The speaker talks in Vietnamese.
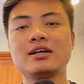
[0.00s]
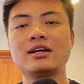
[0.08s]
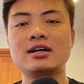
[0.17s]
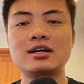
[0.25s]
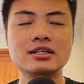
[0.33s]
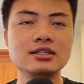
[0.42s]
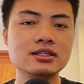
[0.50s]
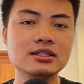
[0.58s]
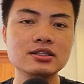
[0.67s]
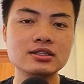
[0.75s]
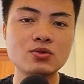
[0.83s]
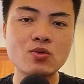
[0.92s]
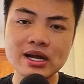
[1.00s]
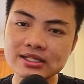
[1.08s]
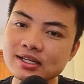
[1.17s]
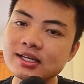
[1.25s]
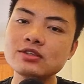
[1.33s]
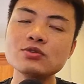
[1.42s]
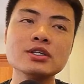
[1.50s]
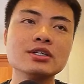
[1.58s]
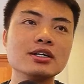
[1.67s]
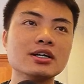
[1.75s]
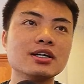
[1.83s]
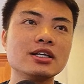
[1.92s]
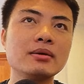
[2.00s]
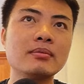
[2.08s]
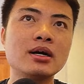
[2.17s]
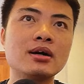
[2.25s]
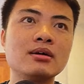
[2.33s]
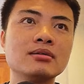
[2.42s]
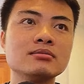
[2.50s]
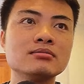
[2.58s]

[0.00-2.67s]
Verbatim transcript: À, quá dễ luôn nhưng mà